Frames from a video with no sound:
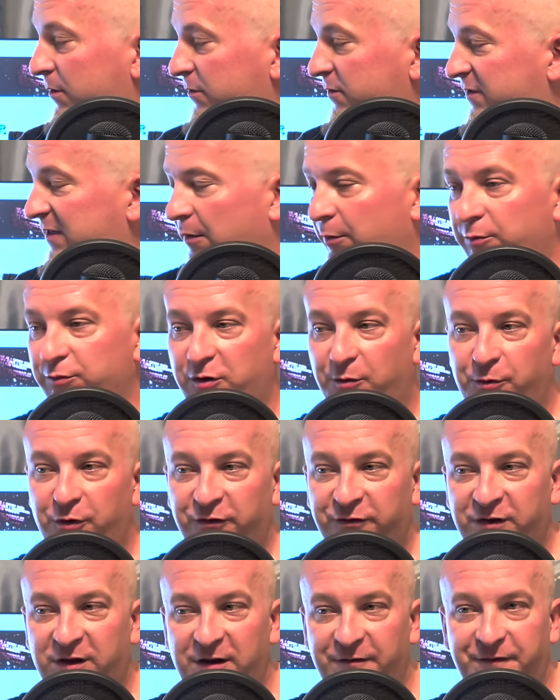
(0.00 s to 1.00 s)
samą tą
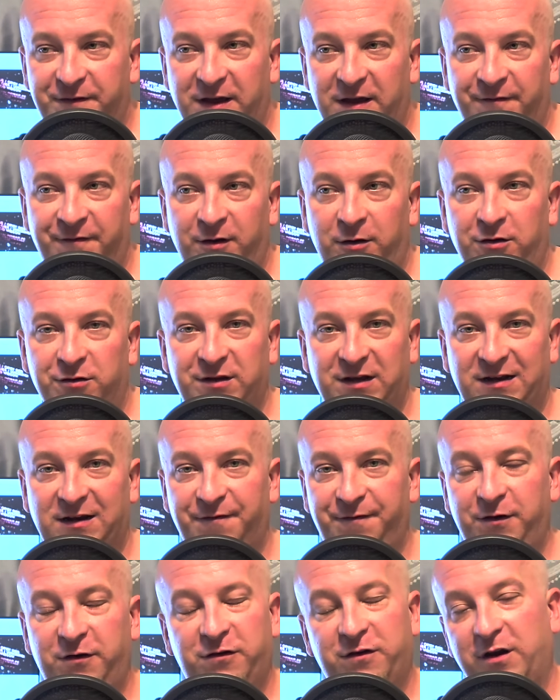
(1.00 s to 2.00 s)
rozgrywkę, jak wygląda
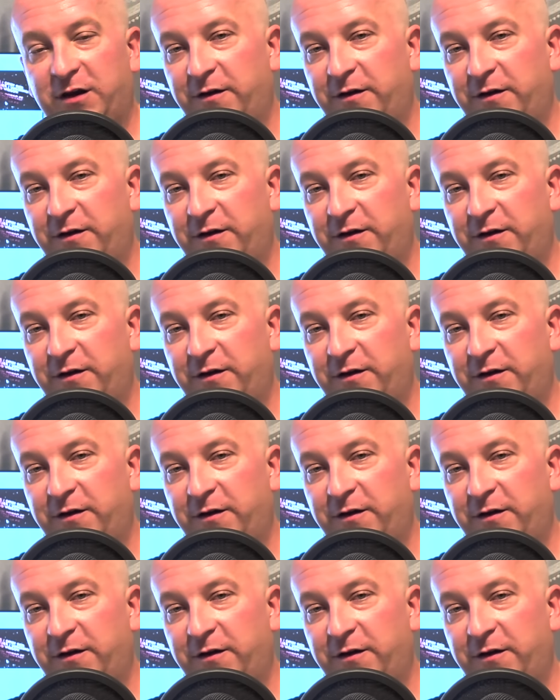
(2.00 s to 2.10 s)
graficznie